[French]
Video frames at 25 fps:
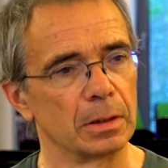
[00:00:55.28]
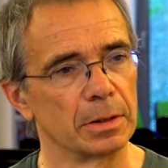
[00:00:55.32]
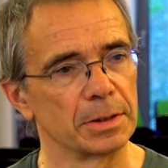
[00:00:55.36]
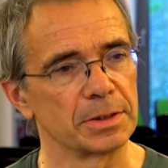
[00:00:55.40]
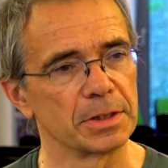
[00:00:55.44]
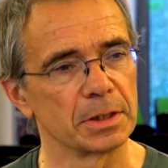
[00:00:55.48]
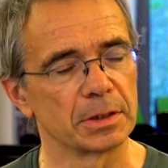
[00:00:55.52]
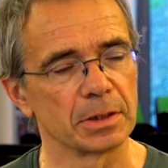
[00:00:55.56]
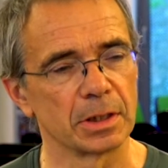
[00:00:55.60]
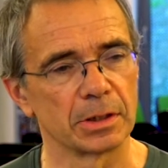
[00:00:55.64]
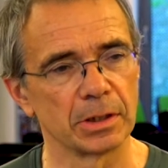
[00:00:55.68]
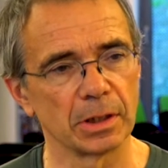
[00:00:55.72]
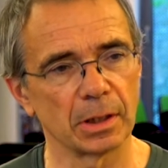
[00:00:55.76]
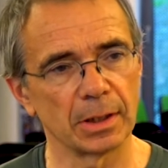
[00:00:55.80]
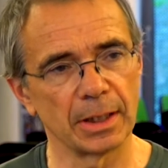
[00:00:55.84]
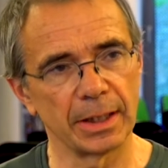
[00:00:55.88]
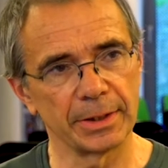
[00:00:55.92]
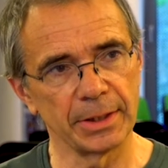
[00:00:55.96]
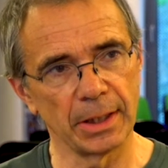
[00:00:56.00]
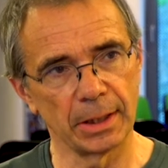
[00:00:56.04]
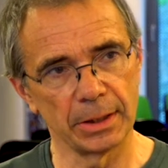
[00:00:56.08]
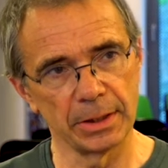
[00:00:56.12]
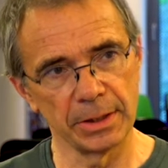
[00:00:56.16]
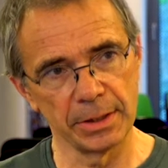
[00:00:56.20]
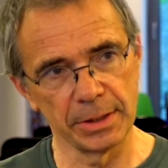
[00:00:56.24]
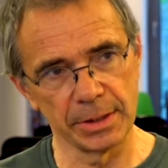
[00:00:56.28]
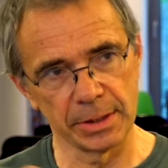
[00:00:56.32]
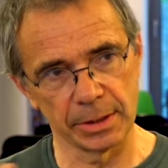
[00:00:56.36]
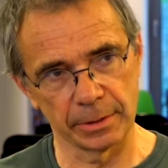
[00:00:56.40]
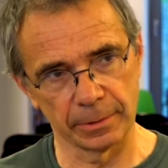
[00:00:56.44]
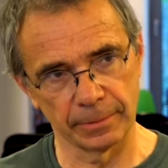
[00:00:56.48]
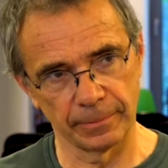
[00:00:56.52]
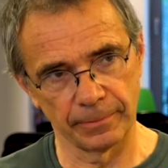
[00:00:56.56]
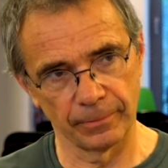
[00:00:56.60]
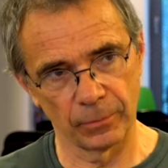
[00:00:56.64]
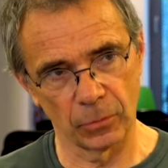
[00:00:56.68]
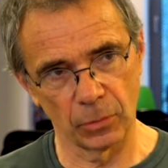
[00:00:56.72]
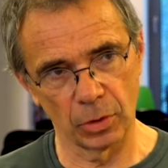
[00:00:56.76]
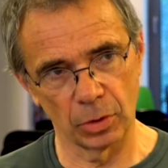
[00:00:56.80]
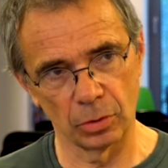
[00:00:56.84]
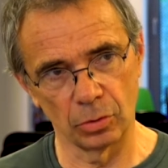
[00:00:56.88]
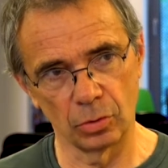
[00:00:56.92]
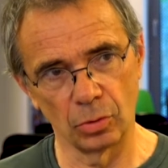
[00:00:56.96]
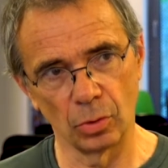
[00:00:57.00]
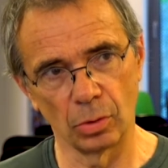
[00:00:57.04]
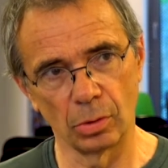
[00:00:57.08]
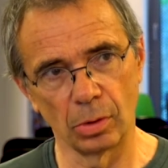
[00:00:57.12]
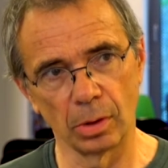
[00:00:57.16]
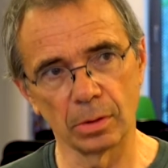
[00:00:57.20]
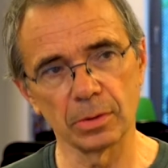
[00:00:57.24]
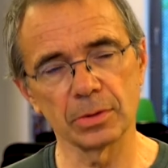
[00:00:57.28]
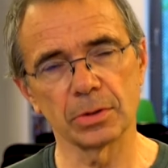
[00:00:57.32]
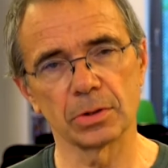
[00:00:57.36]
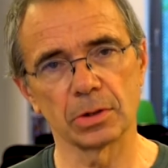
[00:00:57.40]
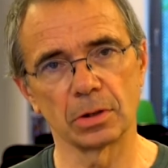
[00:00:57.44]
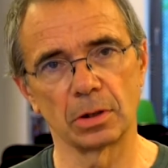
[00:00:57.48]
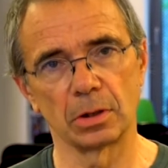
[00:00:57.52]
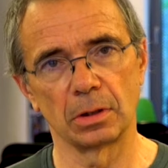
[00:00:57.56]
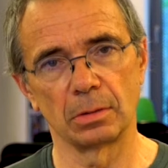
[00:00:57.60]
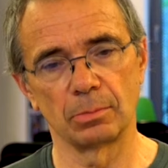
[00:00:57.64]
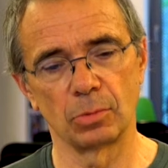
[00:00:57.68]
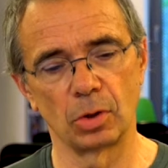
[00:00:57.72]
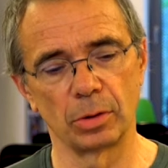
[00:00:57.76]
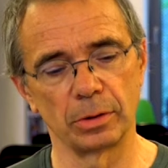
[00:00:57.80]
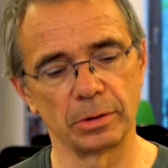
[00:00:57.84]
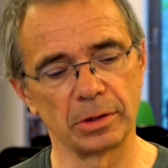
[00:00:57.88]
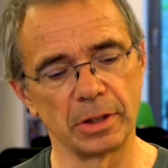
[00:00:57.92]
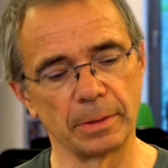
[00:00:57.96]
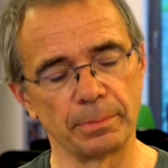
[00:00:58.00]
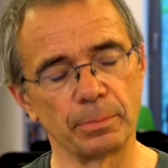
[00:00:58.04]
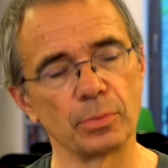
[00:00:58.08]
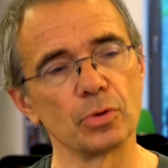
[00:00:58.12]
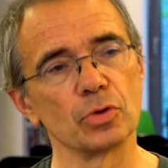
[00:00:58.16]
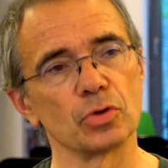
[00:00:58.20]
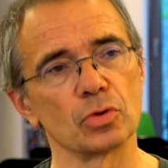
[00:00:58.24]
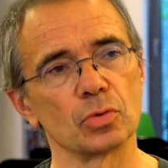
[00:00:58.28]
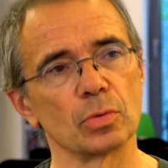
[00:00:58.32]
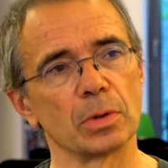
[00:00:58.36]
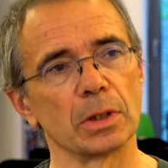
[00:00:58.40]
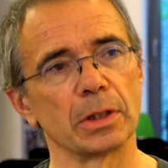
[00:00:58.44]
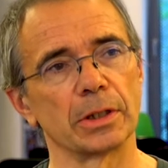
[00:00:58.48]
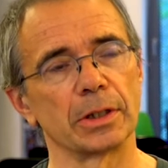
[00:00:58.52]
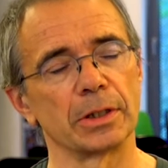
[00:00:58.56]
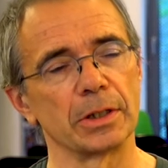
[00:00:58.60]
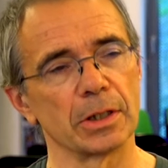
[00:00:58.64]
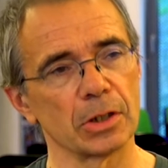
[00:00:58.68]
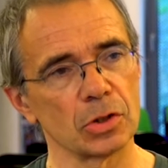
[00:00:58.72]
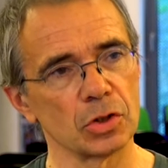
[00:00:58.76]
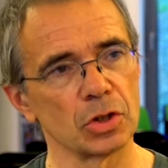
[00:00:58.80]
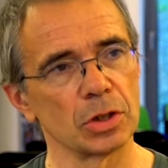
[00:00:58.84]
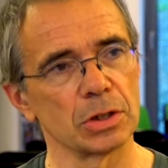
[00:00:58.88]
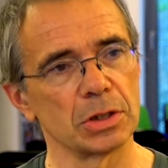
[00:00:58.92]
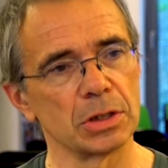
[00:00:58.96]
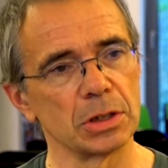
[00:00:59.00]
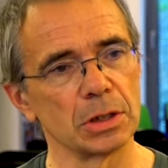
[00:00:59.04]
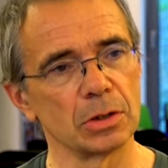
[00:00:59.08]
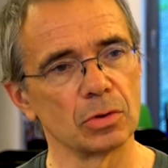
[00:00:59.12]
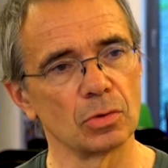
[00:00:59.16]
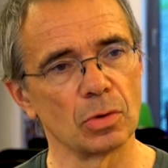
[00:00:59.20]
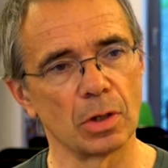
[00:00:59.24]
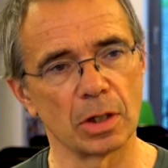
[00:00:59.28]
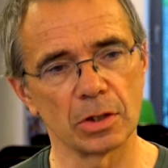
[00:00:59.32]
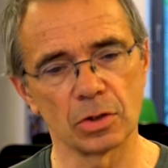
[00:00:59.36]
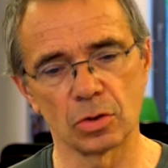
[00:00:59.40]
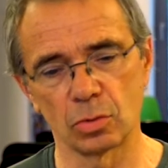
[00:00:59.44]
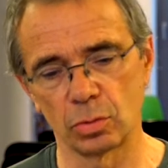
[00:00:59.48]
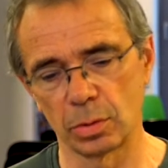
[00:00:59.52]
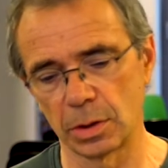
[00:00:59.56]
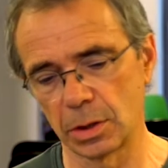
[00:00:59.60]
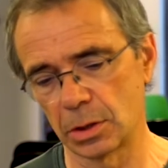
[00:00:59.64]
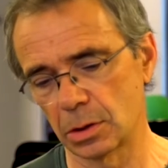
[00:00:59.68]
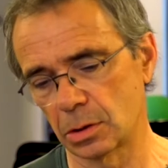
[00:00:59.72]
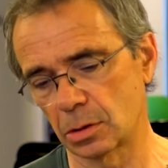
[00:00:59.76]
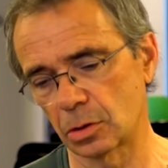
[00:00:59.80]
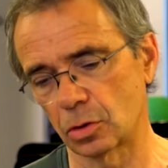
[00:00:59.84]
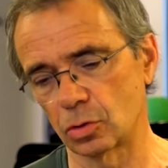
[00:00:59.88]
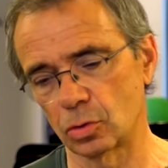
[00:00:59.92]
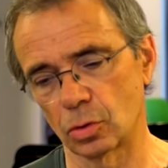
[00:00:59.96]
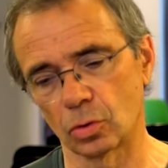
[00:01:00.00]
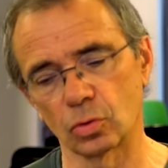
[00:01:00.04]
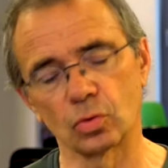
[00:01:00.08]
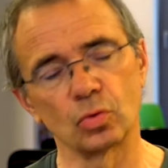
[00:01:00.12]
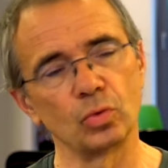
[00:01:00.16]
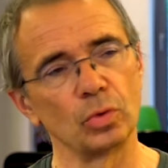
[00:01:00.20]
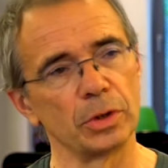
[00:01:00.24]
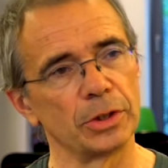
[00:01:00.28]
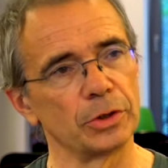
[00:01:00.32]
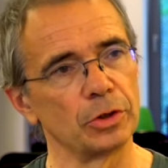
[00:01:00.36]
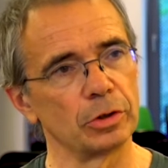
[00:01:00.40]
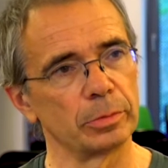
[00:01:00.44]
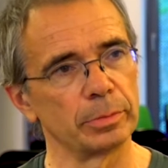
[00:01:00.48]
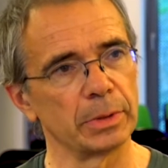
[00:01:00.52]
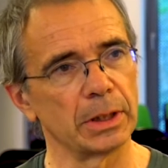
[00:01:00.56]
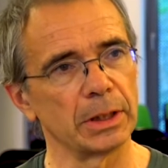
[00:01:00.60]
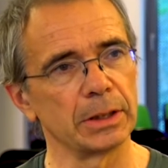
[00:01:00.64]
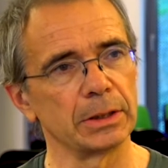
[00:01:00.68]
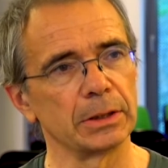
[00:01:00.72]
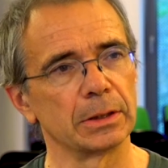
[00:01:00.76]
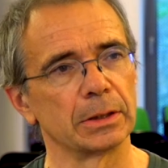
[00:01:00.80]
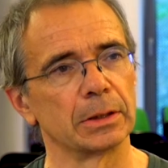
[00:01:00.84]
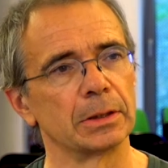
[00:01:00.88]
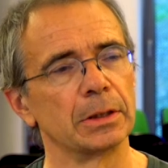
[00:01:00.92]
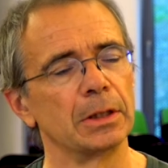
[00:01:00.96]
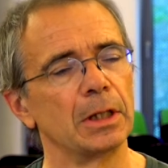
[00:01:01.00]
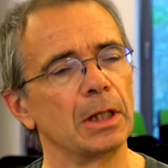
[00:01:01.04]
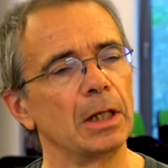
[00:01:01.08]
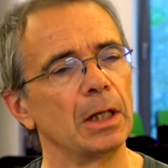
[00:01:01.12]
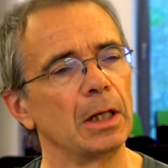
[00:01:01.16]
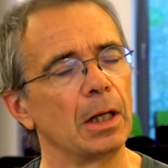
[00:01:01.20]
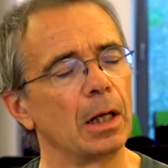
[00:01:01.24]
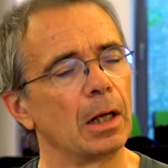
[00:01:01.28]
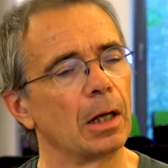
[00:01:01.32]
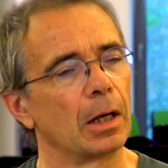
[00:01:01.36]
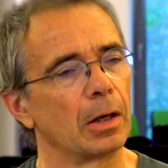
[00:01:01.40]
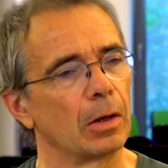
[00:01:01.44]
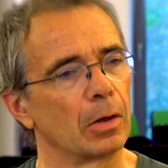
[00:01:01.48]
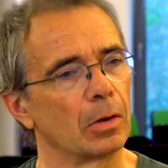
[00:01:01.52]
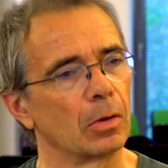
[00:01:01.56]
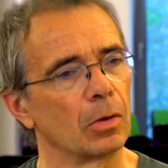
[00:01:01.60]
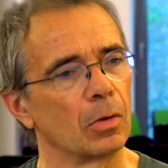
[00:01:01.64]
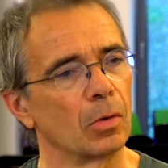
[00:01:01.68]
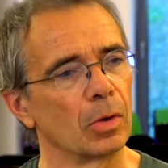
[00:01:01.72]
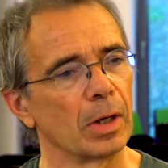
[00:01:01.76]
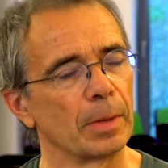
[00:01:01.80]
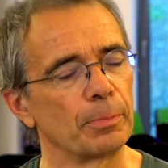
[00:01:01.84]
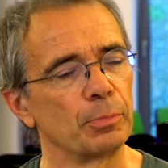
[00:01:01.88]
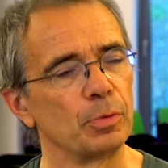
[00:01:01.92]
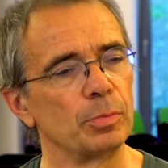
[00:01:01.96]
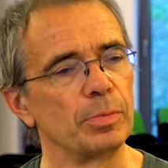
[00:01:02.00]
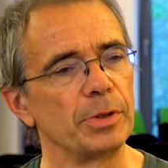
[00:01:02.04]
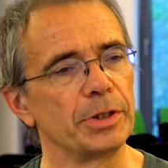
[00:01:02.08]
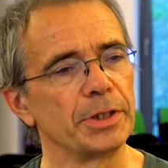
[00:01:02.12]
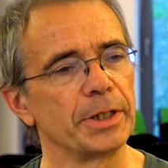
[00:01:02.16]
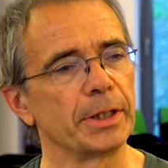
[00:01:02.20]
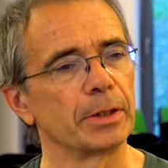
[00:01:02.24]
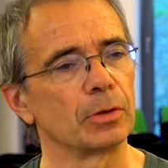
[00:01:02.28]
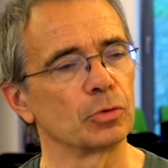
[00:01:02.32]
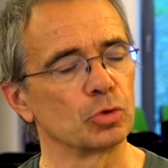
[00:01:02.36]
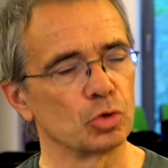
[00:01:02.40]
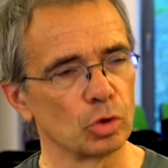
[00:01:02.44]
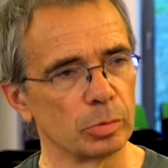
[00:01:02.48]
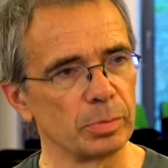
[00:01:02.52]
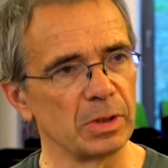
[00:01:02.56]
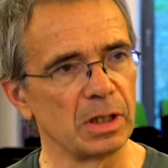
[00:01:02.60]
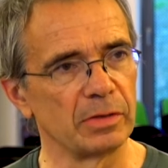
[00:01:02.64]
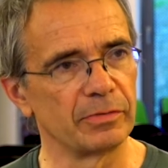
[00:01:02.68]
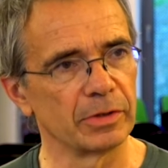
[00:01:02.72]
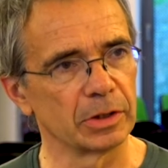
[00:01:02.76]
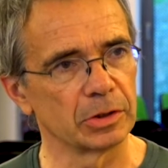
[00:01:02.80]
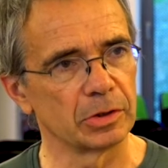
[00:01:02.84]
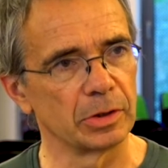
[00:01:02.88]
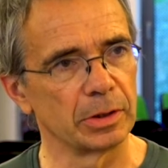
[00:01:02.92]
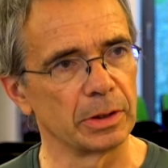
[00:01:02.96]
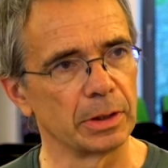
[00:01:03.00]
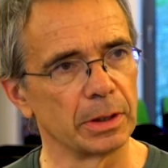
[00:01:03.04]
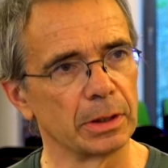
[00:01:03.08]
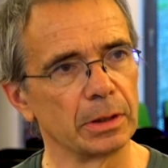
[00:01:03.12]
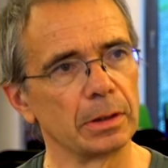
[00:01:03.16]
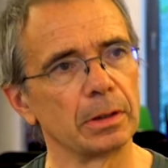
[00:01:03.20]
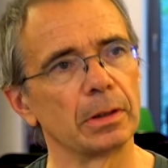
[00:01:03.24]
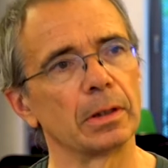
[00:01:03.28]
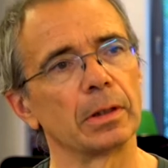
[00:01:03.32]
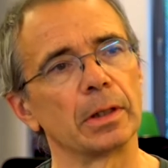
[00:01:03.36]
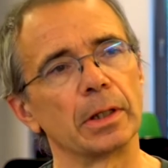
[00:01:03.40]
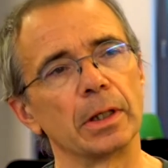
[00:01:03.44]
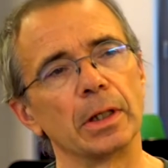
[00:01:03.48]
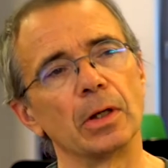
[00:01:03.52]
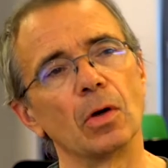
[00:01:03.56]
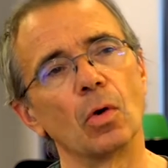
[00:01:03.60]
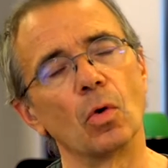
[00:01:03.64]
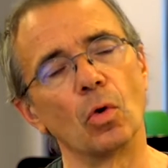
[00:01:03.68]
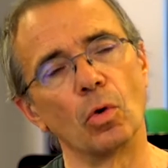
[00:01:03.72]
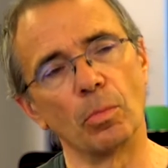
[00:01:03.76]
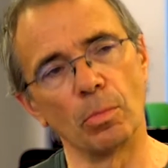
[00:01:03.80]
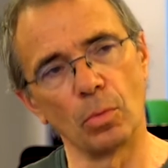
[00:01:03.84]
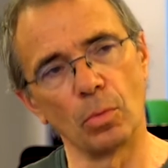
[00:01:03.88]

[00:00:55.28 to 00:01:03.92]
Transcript: c'est-à-dire l'analyse de l'ensemble des besoins énergétiques de la Suisse dans tous les domaines. On l'a publié en 2021 et on